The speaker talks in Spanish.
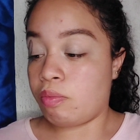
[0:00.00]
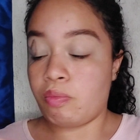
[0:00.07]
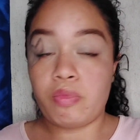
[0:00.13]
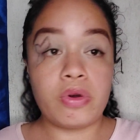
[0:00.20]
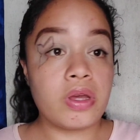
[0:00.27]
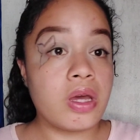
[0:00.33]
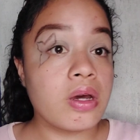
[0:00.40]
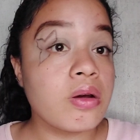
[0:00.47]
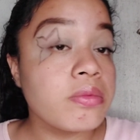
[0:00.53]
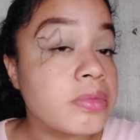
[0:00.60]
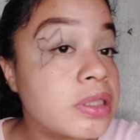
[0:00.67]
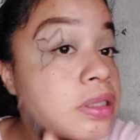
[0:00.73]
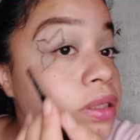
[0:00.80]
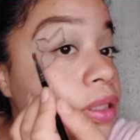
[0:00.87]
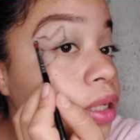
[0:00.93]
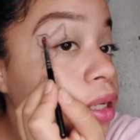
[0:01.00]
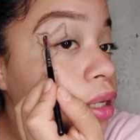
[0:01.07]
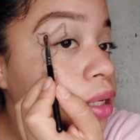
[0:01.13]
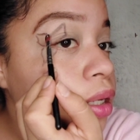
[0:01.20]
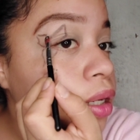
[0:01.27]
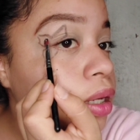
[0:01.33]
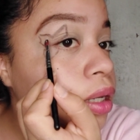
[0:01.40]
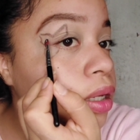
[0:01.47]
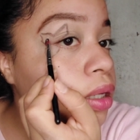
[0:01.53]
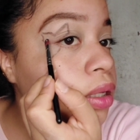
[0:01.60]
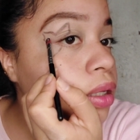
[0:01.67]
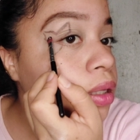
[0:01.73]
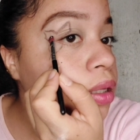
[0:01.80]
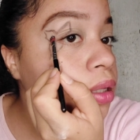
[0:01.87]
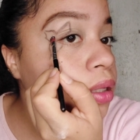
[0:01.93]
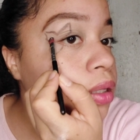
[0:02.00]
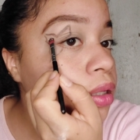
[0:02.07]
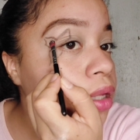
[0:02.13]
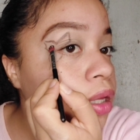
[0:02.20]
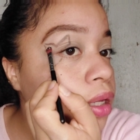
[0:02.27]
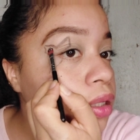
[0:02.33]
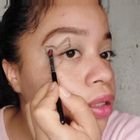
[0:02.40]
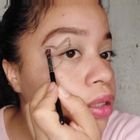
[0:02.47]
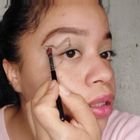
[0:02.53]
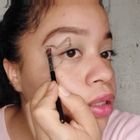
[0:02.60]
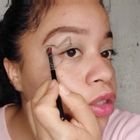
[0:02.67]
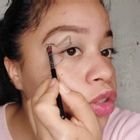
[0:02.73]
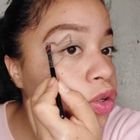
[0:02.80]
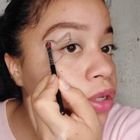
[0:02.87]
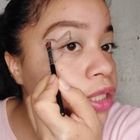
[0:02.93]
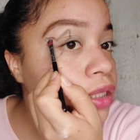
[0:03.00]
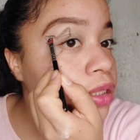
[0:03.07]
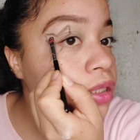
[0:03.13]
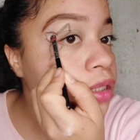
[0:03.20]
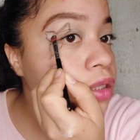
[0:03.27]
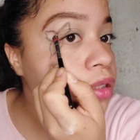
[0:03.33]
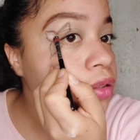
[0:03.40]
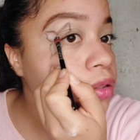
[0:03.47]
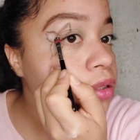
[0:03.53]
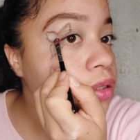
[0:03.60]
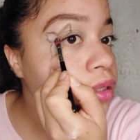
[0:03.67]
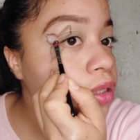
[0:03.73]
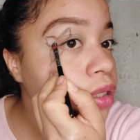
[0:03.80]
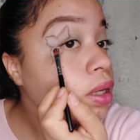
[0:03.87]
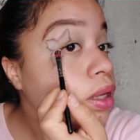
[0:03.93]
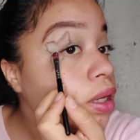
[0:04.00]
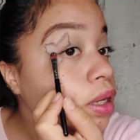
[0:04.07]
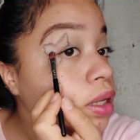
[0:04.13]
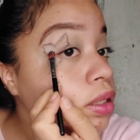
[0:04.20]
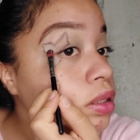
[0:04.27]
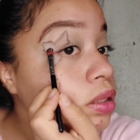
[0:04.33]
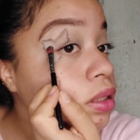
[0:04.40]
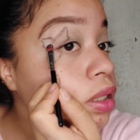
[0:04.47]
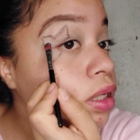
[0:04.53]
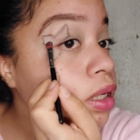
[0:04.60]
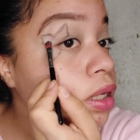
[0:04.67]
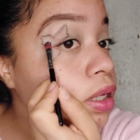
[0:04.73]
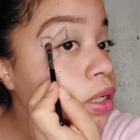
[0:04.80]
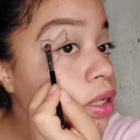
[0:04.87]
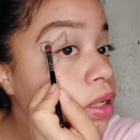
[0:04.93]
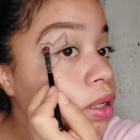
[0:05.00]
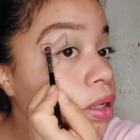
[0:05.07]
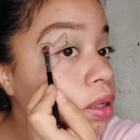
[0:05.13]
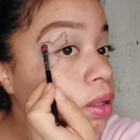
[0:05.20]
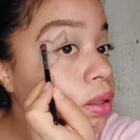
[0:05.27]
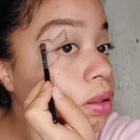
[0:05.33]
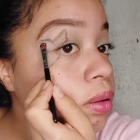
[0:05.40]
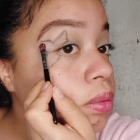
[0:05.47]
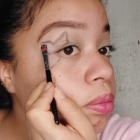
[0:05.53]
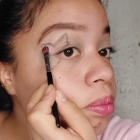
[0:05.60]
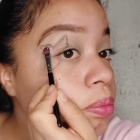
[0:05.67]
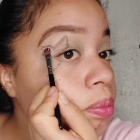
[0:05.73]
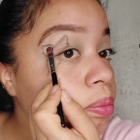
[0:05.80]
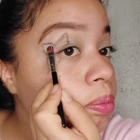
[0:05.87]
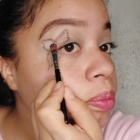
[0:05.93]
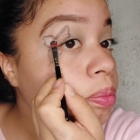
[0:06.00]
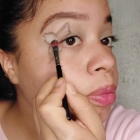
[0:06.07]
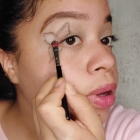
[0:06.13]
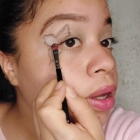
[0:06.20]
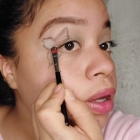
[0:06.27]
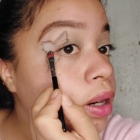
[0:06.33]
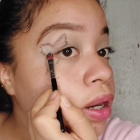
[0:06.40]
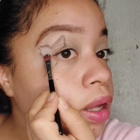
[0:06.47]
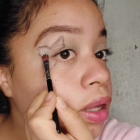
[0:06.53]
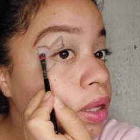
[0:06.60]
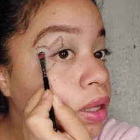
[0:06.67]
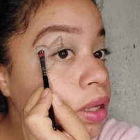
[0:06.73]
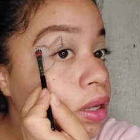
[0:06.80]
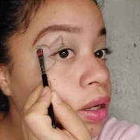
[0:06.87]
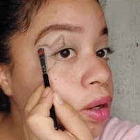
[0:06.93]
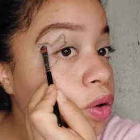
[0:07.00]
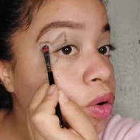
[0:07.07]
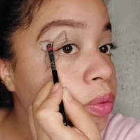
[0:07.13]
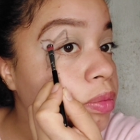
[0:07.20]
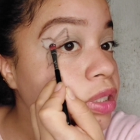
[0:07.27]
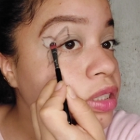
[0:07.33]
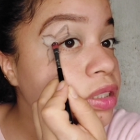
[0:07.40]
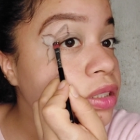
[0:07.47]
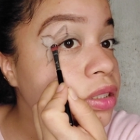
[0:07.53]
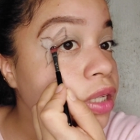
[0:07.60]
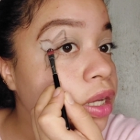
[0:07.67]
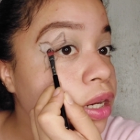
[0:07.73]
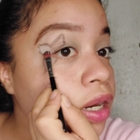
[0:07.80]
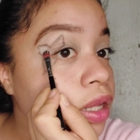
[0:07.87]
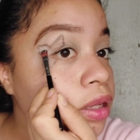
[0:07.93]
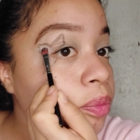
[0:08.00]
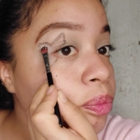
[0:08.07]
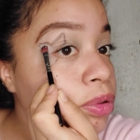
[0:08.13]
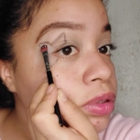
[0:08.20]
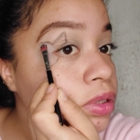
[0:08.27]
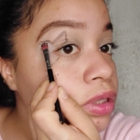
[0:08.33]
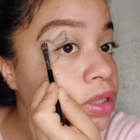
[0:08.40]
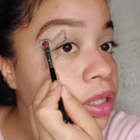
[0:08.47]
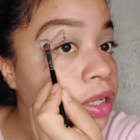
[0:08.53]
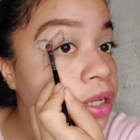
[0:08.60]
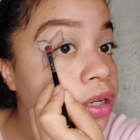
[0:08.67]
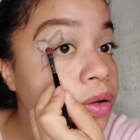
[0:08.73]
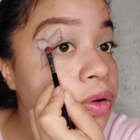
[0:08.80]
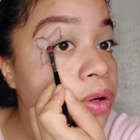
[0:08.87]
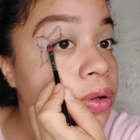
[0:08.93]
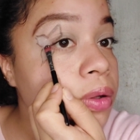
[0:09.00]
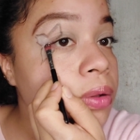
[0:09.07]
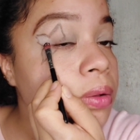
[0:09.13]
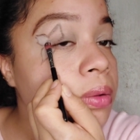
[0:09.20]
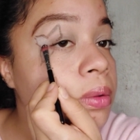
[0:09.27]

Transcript: voy a comenzar a dar toquecitos en esta área para comenzar a depositar el color.